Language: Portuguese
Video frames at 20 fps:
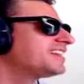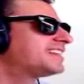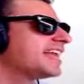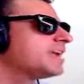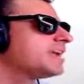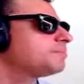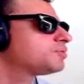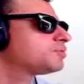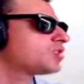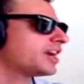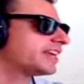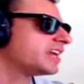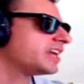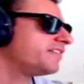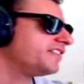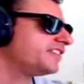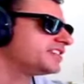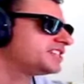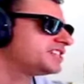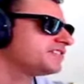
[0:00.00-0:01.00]
tempo já que ele
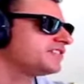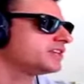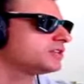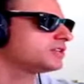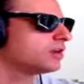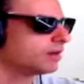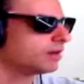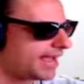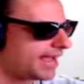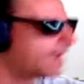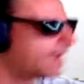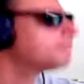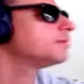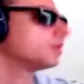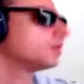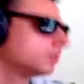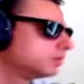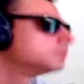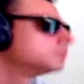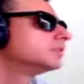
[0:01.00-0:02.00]
fez esse vídeo. Poxa, eu é
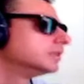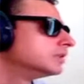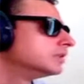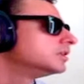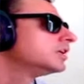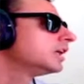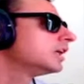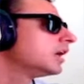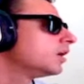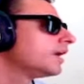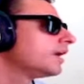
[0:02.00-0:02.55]
lembro. Eu